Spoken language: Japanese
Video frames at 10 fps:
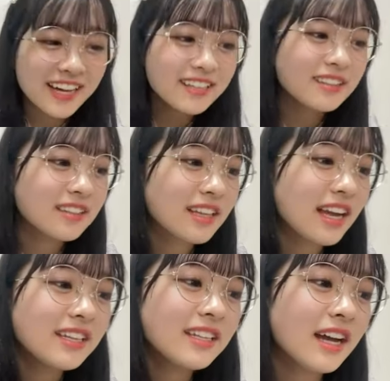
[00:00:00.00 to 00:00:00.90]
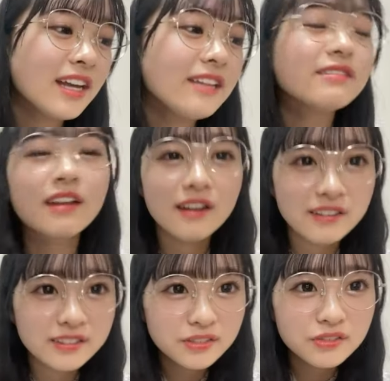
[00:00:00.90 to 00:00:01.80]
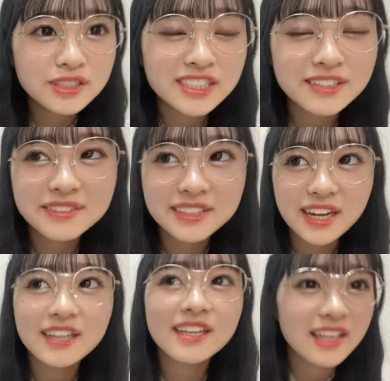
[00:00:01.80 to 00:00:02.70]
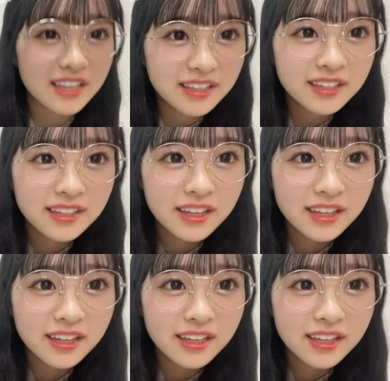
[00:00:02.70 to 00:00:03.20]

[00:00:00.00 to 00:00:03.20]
はい、入り、入るなら、どのチームに入りたい